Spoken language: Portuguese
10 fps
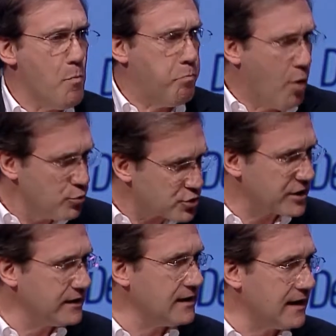bons
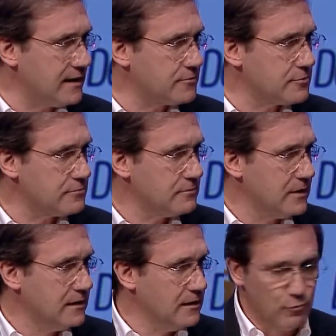candidatos,
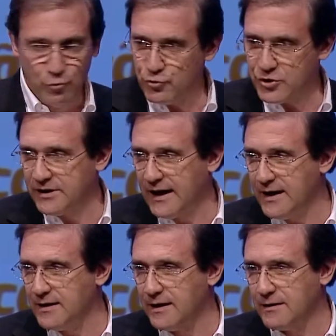uns que
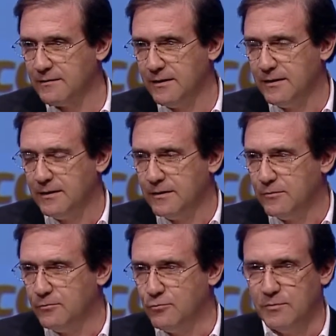têm
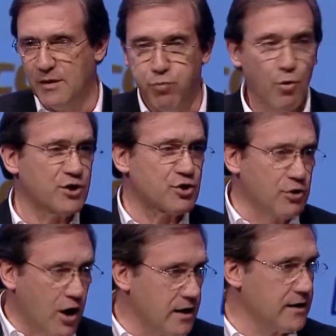uma boa
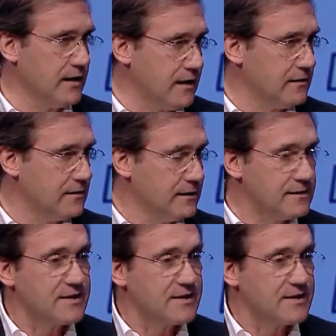história de